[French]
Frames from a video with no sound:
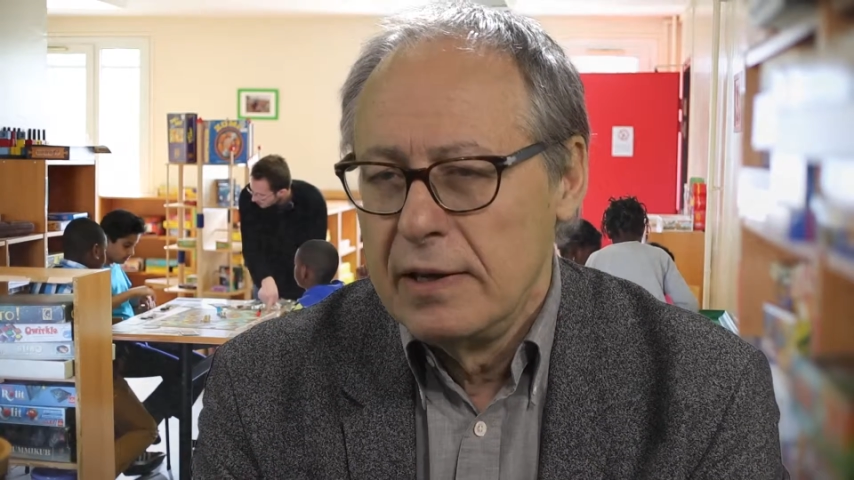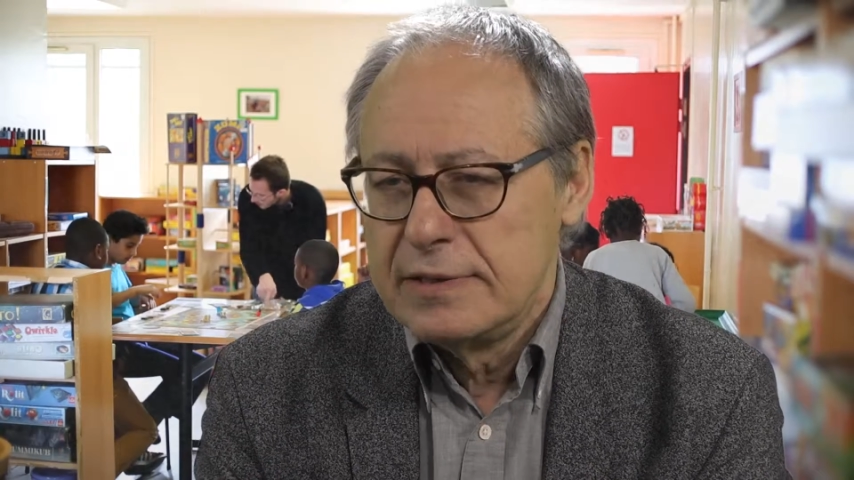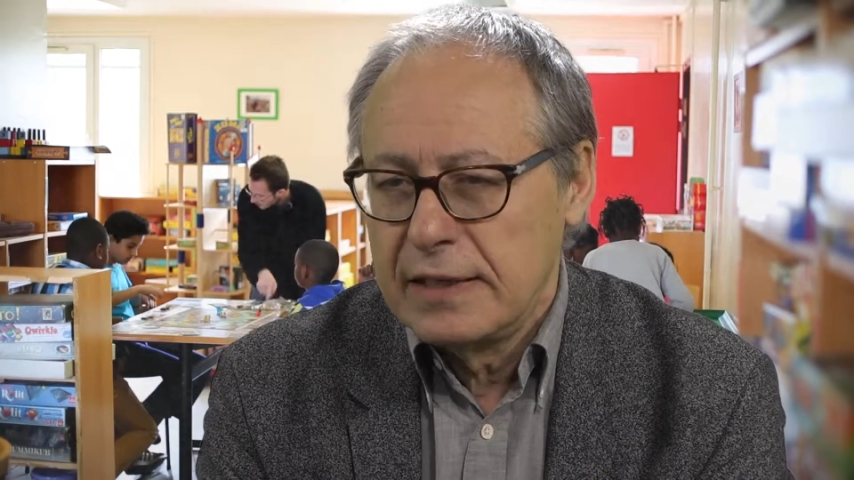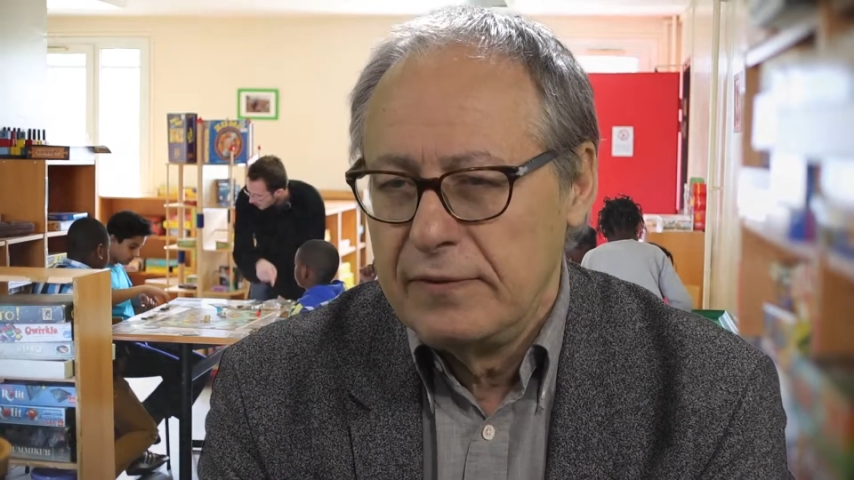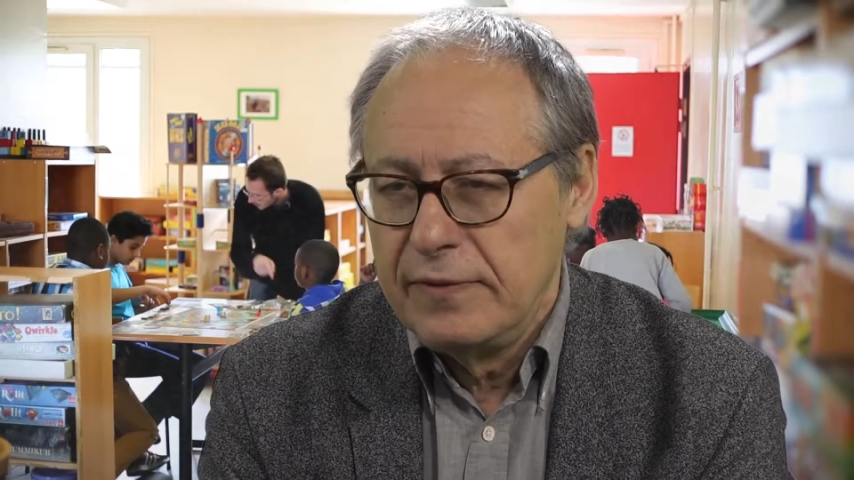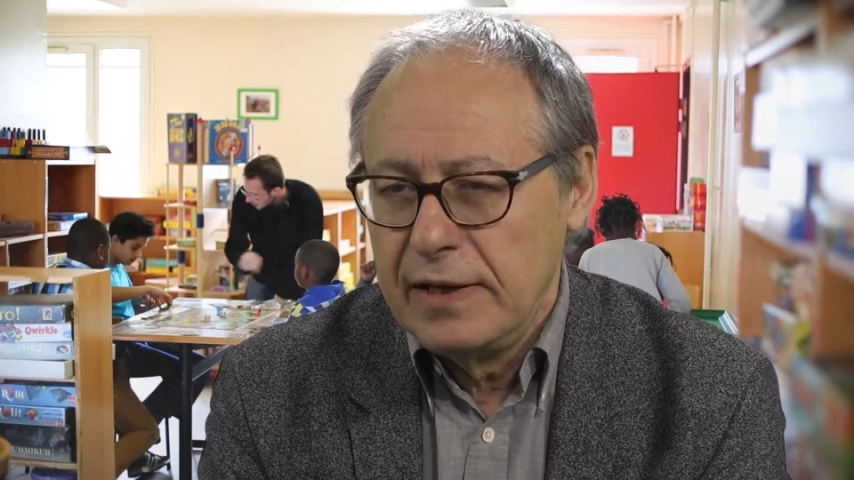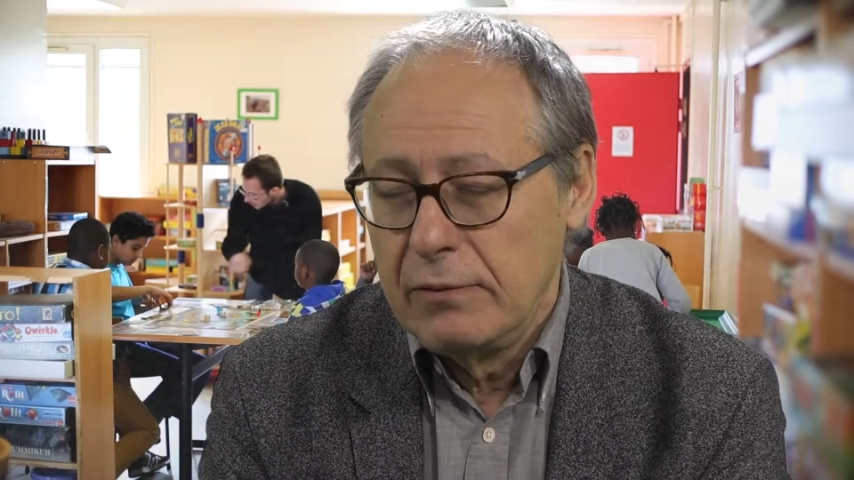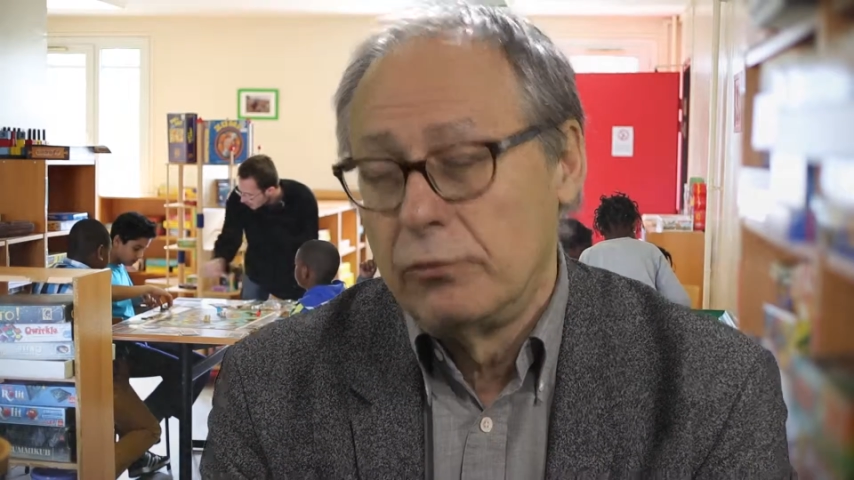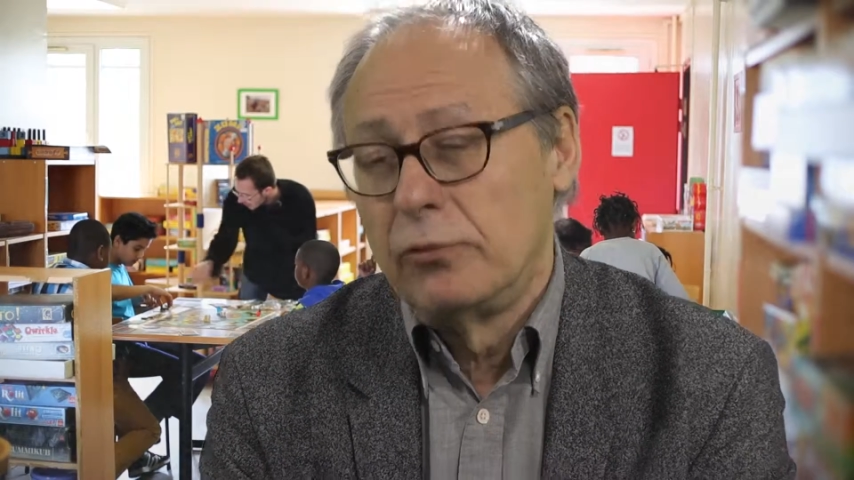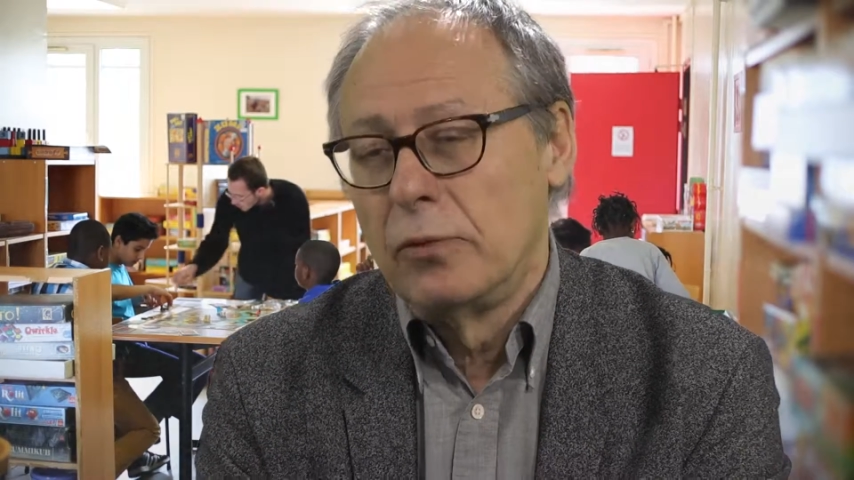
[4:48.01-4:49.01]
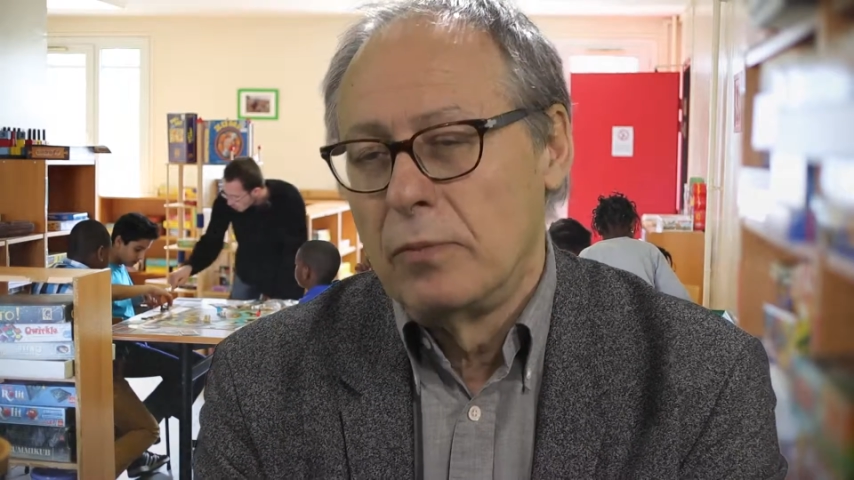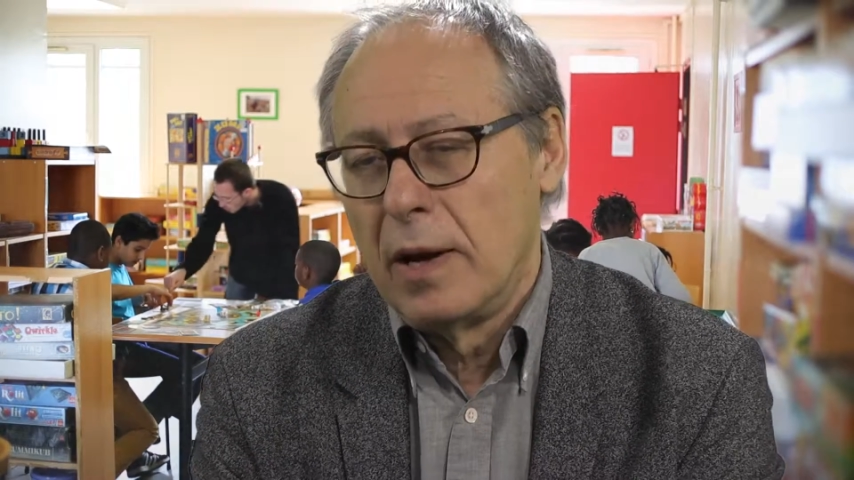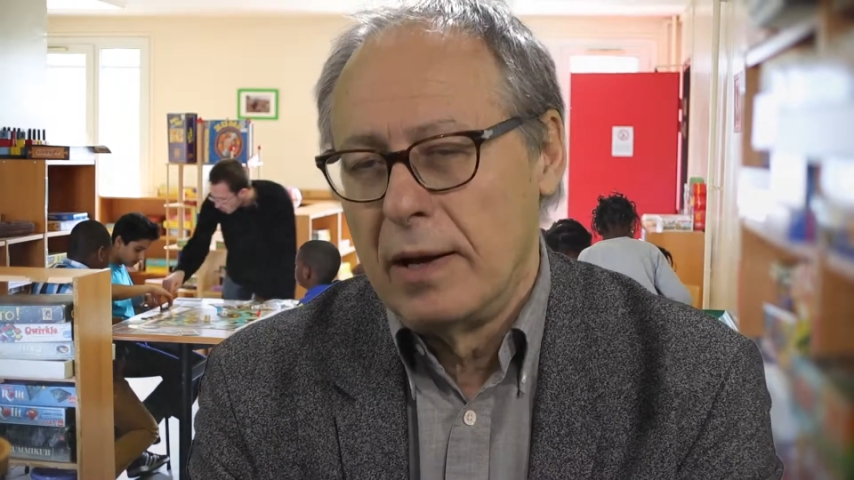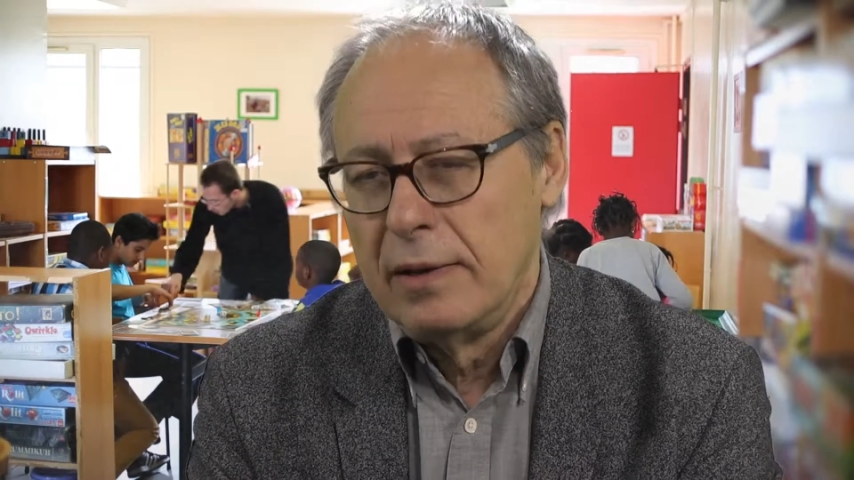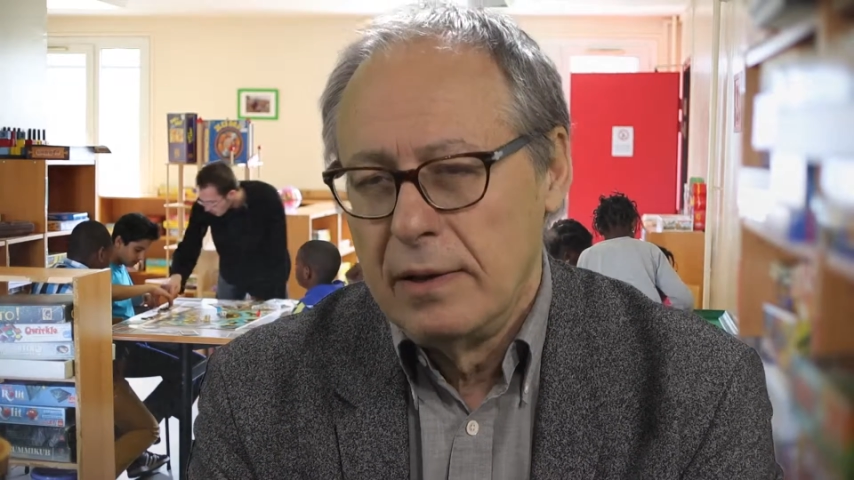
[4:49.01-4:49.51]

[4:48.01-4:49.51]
cette ville, ou tout au moins